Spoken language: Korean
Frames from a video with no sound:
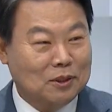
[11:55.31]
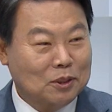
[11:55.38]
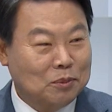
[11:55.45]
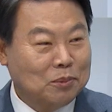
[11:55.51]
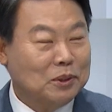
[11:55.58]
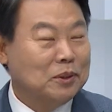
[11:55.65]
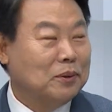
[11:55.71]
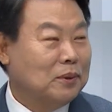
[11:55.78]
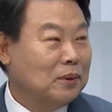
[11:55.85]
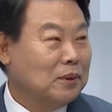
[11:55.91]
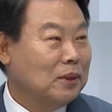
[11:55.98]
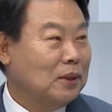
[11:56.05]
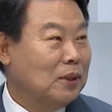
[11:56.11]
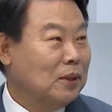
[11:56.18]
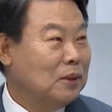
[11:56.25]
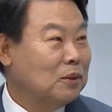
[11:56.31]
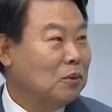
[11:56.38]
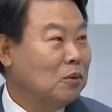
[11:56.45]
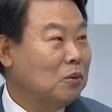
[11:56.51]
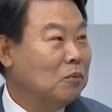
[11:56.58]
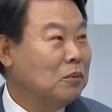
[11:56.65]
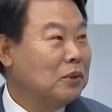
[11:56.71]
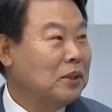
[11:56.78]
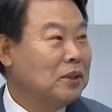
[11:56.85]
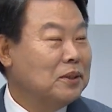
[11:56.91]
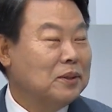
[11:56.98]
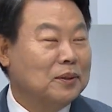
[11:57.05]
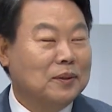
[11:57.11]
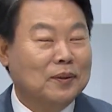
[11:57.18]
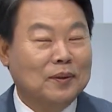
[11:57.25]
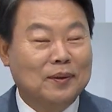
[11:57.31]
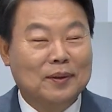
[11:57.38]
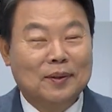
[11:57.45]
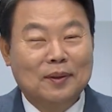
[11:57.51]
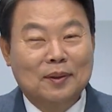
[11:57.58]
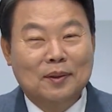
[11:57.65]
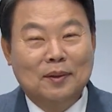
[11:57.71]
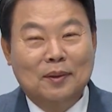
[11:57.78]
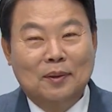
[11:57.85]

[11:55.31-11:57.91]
하십시오. 계속 홍보를 했죠. 네.